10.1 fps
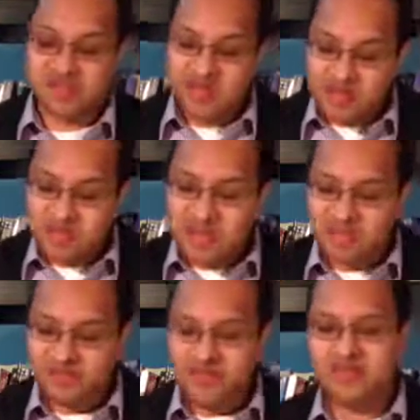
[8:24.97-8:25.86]
Y es bien
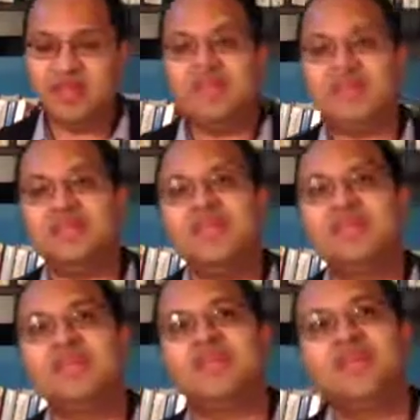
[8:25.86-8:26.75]
difícil a
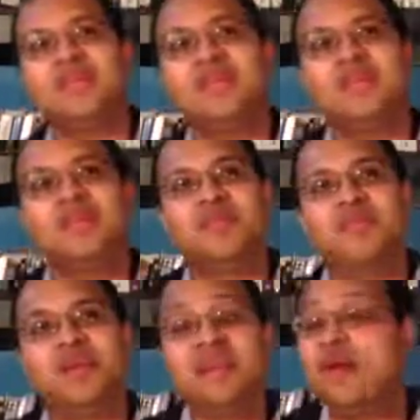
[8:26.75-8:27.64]
veces,
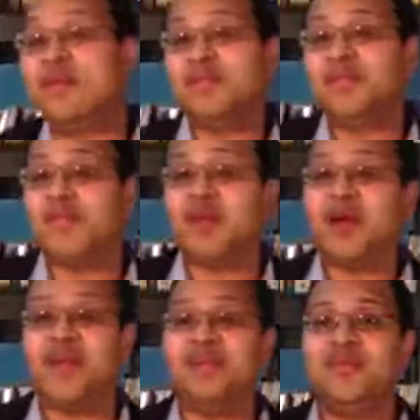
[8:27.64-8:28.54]
porque el diablo se viste
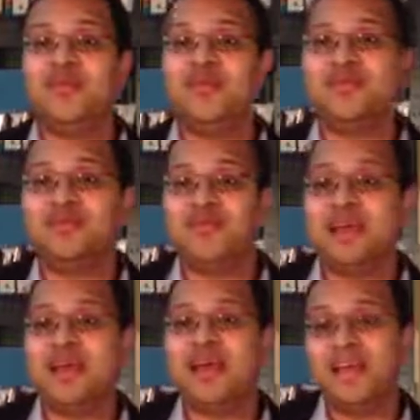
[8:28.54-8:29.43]
como ángel de luz
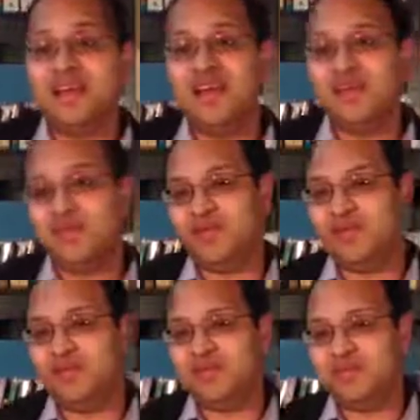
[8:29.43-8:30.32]
para engañar a los
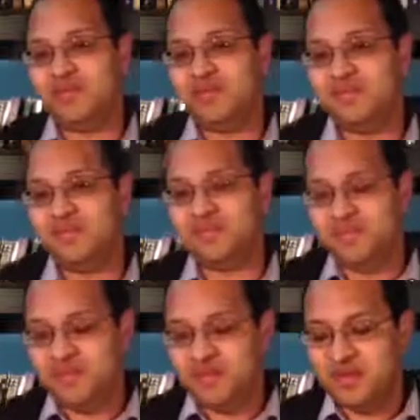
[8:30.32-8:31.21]
escogidos.
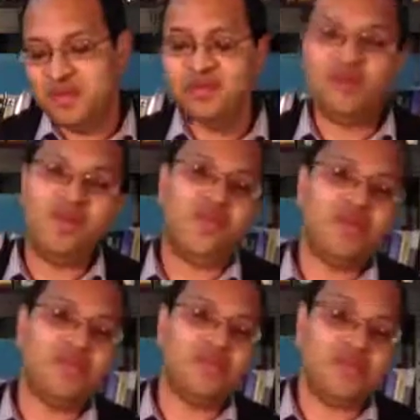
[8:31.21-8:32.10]
Y no todos los
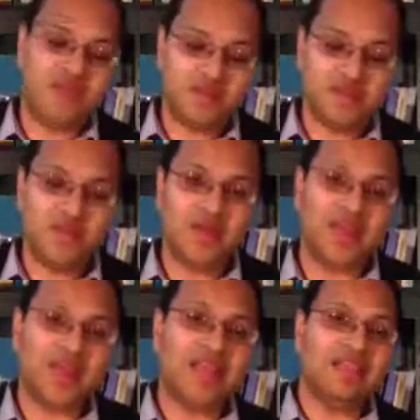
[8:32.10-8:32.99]
hermanos tienen el mismo
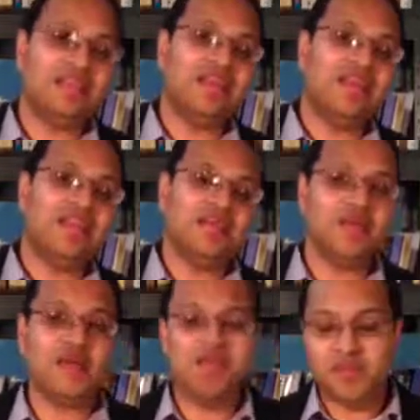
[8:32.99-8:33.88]
alcance, la
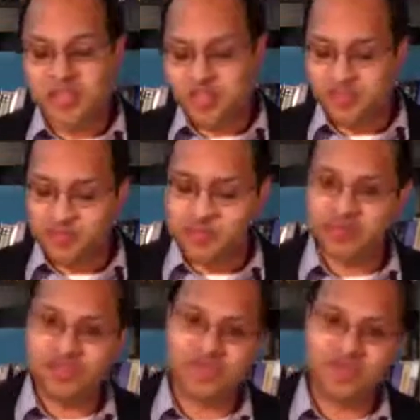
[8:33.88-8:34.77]
misma
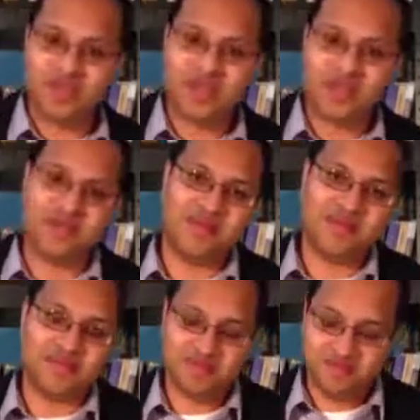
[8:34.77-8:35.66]
predisposición de estudiar la Biblia.